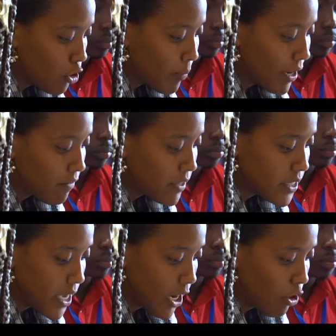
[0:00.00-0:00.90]
ser más que
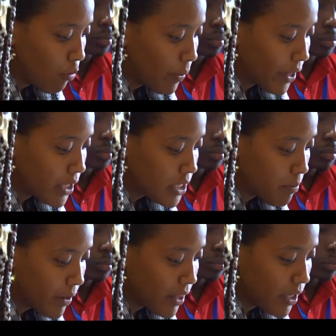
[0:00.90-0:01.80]
tener un
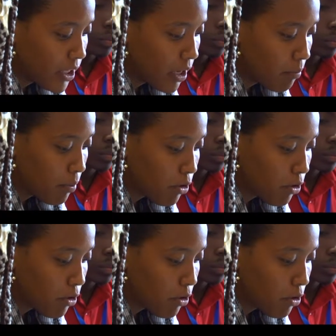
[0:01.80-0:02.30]
hijo eh, en esa